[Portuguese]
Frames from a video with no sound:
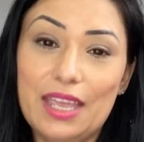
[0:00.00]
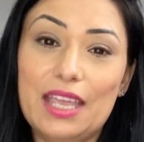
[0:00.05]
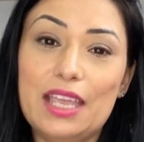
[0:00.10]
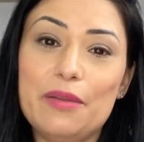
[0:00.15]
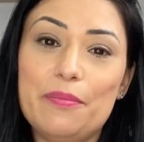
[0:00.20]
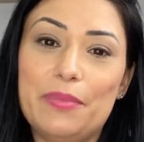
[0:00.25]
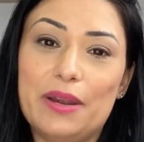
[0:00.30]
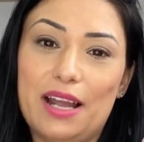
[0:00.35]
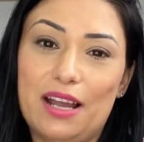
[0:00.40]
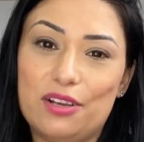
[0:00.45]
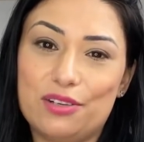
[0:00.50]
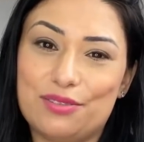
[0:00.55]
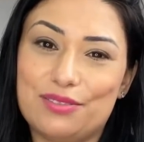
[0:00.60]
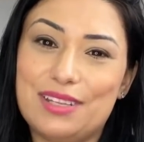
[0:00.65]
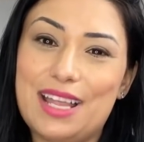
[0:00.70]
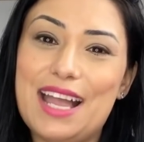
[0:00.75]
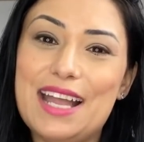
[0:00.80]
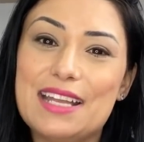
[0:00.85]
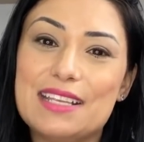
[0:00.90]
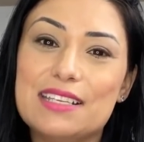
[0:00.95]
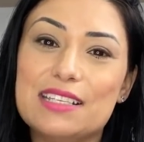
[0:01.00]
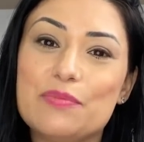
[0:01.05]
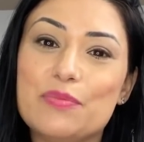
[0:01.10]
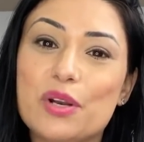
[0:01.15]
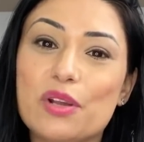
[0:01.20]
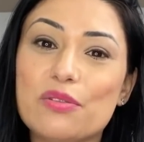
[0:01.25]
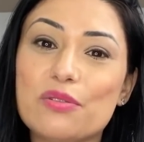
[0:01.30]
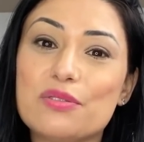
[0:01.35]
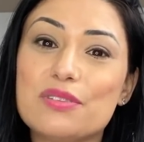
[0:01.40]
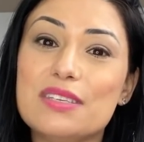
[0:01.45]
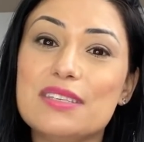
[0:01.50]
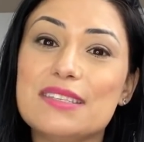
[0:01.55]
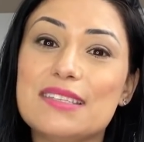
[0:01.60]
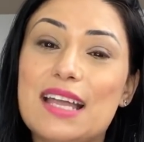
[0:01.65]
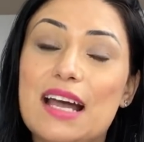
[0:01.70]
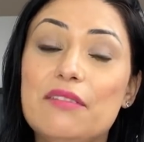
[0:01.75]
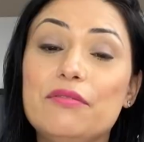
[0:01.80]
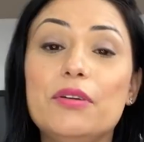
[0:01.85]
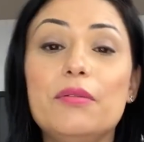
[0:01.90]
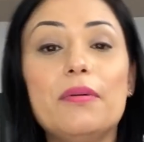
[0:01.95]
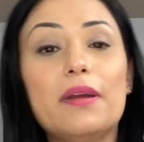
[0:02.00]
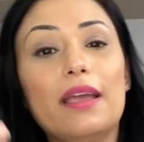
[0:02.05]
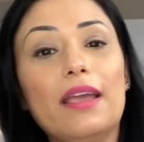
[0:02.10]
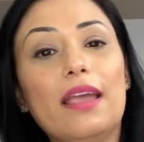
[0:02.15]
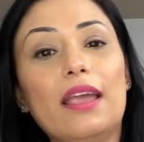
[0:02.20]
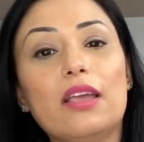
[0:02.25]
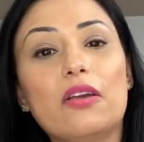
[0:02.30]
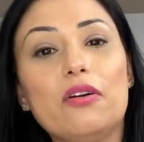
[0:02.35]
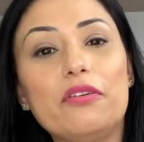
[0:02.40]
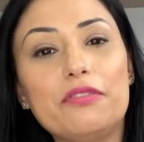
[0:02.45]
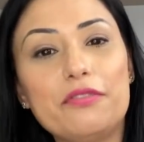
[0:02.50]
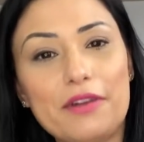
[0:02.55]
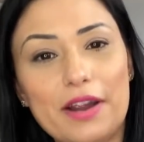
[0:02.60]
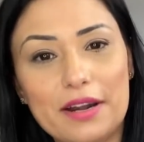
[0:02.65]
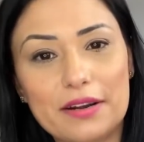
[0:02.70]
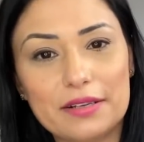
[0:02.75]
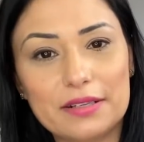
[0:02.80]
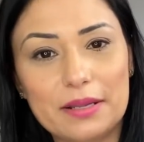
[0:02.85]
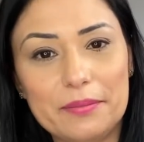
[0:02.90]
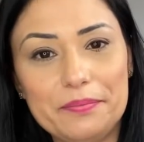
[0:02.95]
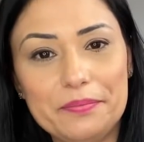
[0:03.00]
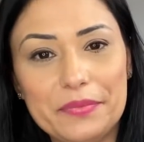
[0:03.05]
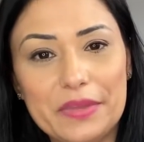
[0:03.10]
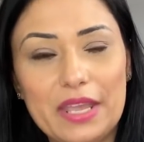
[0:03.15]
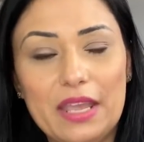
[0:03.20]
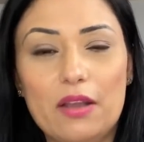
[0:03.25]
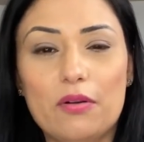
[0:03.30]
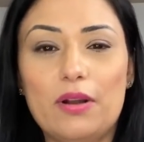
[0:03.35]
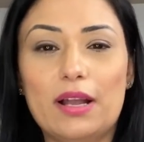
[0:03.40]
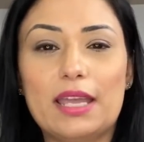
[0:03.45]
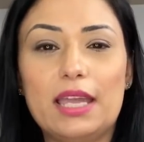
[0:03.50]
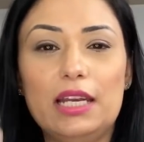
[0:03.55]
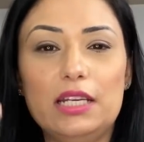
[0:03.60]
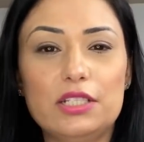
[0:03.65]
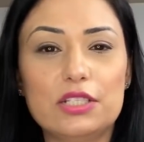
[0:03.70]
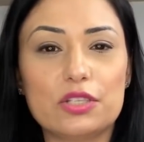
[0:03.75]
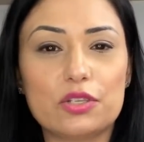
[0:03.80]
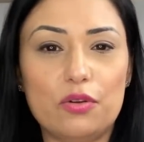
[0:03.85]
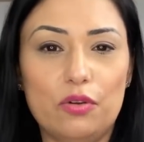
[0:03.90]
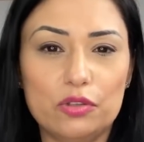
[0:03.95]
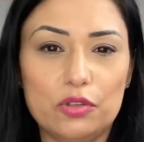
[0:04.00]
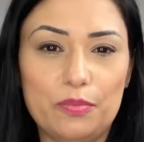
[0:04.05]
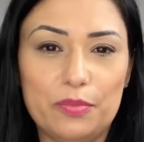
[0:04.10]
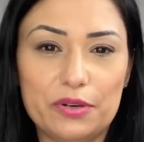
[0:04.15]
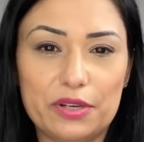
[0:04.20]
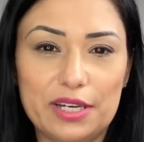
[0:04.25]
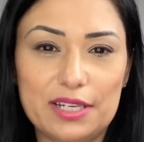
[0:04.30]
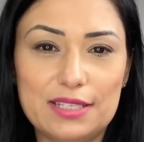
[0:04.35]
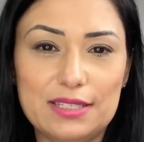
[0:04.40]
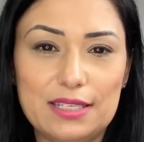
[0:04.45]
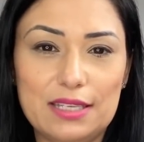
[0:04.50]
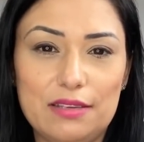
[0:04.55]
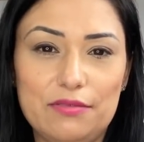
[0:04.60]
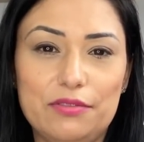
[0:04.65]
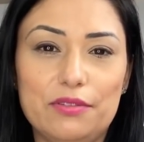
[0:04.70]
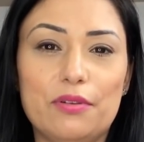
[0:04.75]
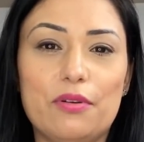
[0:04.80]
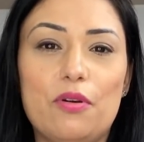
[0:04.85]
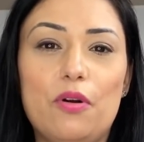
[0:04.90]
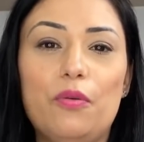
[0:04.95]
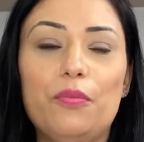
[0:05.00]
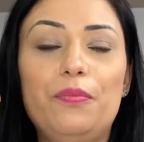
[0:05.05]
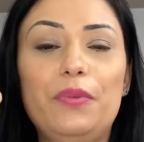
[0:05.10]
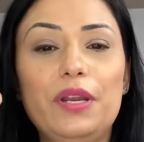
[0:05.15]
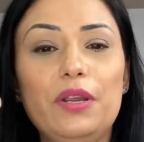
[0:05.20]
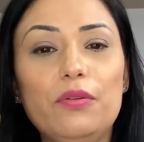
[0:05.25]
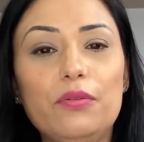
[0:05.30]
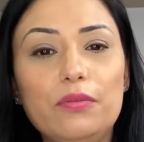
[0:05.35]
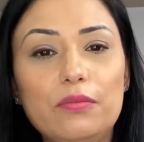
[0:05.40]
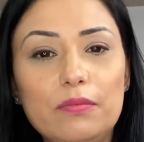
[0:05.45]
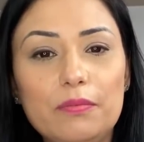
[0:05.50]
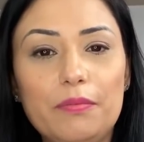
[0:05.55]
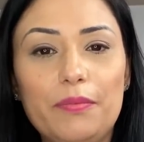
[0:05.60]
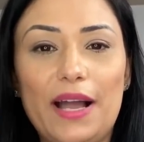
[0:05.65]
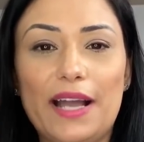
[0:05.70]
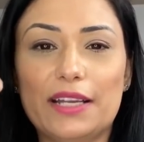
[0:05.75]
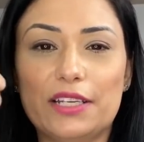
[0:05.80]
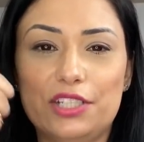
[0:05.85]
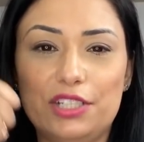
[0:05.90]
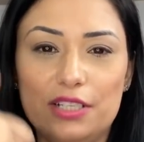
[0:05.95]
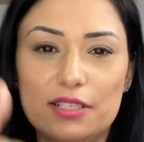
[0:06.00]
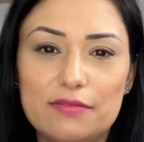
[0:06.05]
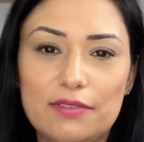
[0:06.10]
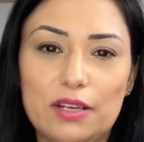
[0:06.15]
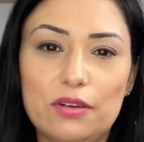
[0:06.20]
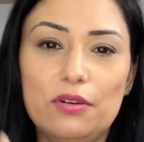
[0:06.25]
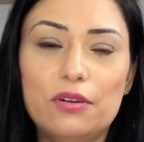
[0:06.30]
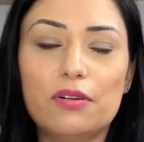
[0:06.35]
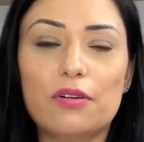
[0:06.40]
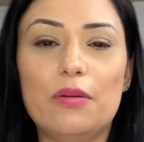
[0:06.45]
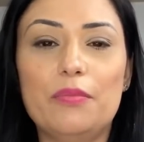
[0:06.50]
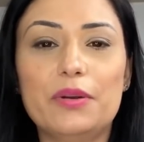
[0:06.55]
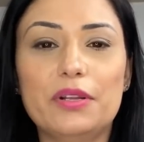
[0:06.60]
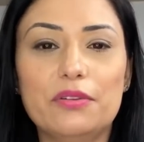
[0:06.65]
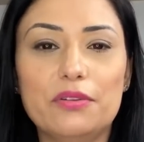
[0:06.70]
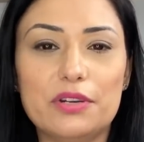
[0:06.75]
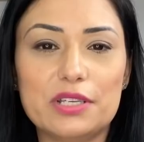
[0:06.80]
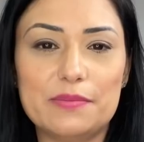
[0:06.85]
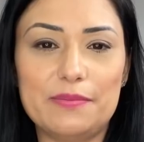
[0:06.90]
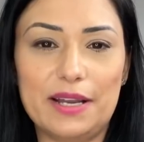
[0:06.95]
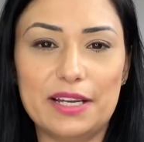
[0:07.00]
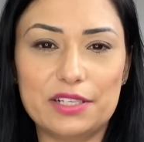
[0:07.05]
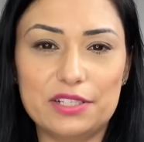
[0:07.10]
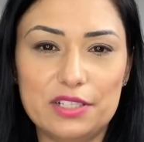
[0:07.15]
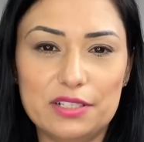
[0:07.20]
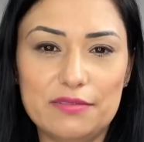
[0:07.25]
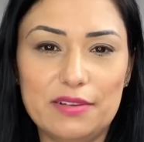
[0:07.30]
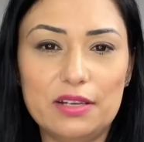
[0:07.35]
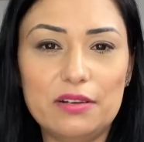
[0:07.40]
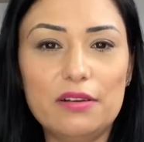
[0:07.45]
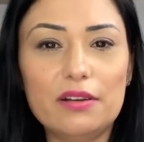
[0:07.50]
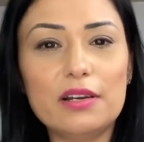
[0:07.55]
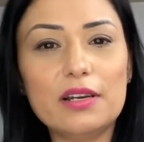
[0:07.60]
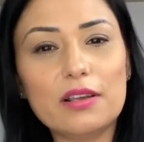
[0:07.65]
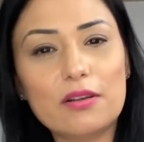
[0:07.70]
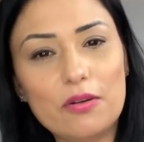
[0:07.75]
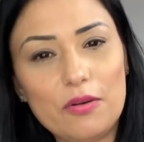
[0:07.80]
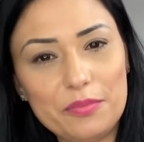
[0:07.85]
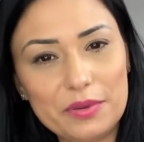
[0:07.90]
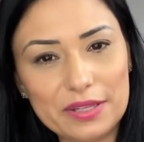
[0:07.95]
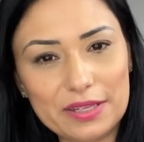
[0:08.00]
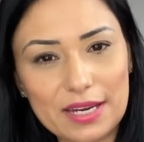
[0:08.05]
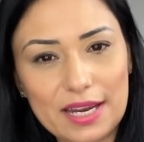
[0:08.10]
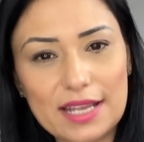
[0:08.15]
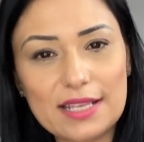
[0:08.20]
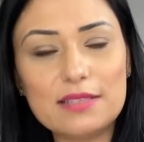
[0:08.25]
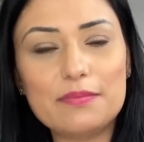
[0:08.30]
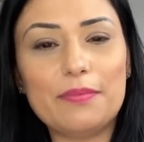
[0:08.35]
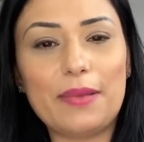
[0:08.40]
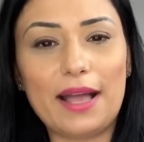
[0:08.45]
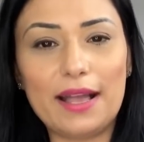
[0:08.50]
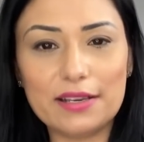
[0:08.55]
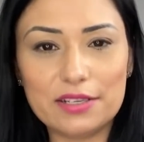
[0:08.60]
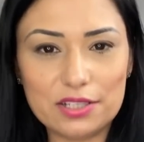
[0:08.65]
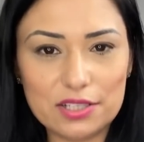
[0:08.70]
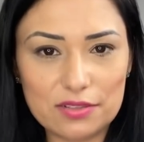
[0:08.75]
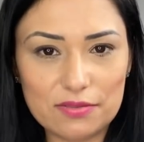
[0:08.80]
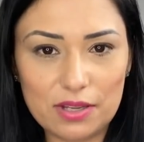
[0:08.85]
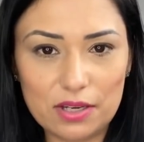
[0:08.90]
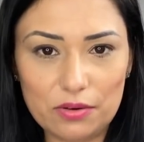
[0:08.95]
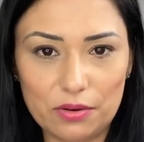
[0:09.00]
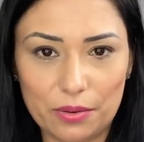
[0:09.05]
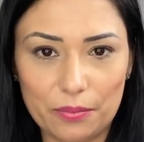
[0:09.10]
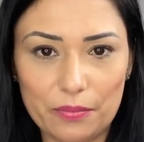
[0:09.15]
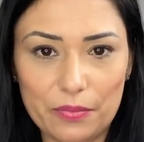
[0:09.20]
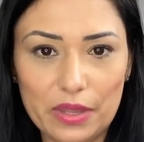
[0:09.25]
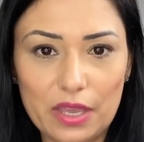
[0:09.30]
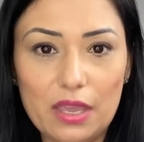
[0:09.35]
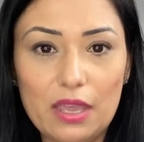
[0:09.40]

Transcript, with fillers: E para ajudar, esses produtos estavam em oferta, com aquele desconto progressivo. Compre um, pague X valor, compre dois, pague X valor, e compre três, pague X valor.